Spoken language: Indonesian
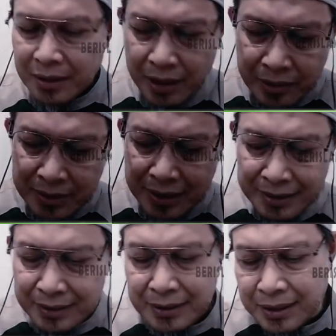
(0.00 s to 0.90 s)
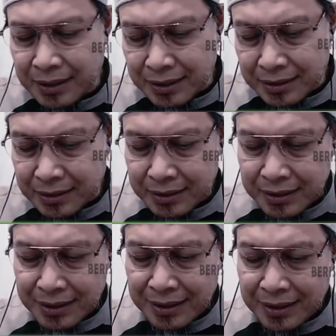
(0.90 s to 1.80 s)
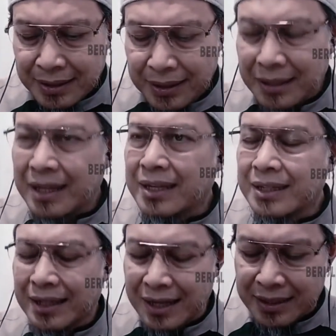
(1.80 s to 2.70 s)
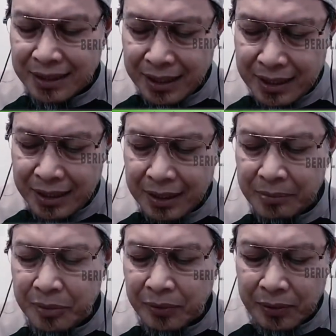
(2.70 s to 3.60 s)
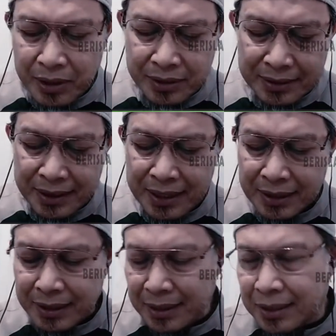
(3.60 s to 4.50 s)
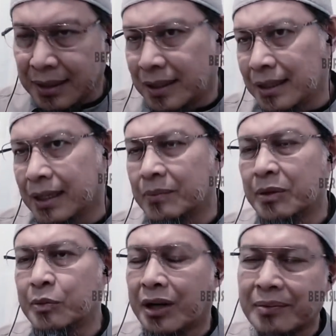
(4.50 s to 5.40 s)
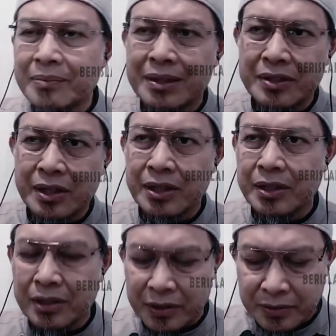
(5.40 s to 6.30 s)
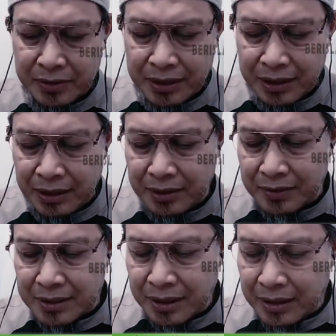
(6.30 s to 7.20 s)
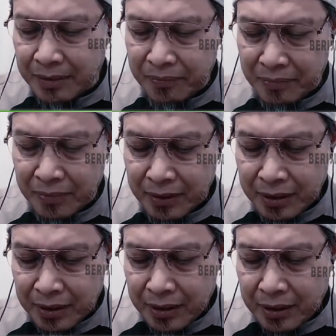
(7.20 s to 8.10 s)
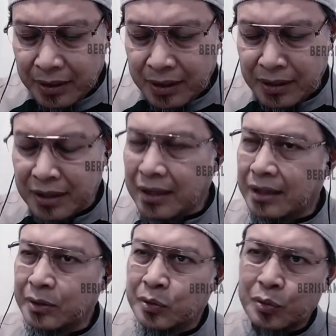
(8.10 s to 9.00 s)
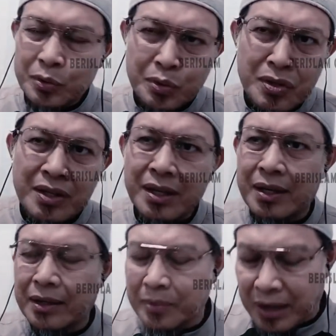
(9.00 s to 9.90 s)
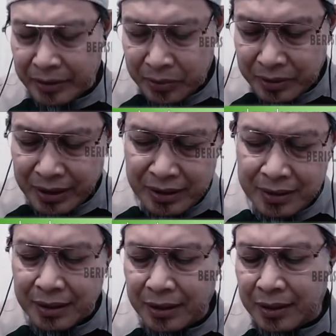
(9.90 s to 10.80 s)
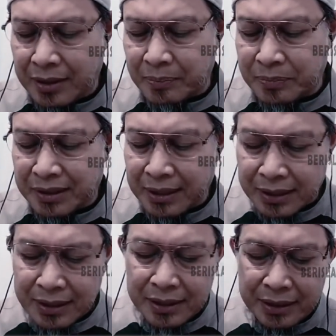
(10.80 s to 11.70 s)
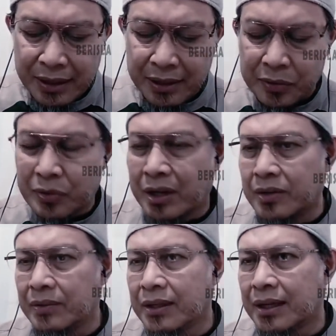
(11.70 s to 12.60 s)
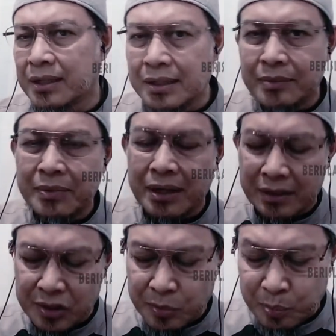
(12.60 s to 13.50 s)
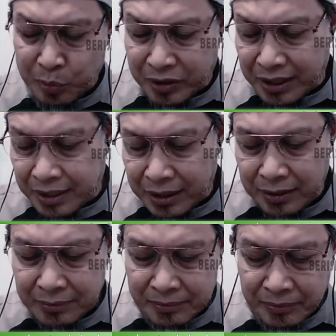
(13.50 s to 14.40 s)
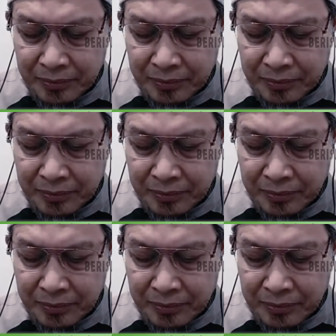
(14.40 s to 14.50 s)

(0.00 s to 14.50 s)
Lalu yang ketiga, dengan kedatangan Nabiullah terakhir Nabi Muhammad sallallahu alaihi wasallam, dan dengan turunnya diwahyukannya kitab terakhir Al-Qur'anul Karim yang disempurnakan